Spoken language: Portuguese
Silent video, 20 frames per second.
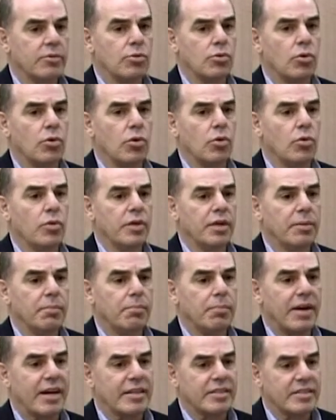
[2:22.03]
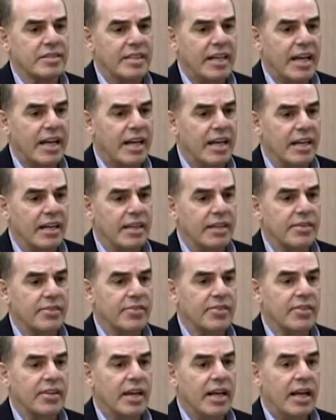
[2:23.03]
ou em
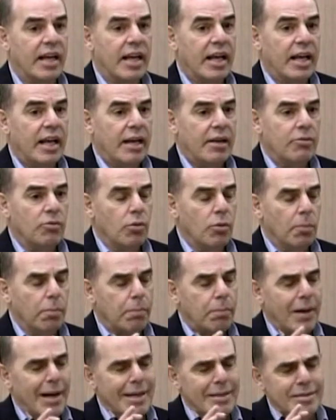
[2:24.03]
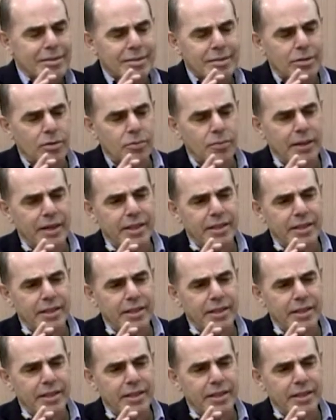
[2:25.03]
parcelas, não passa uma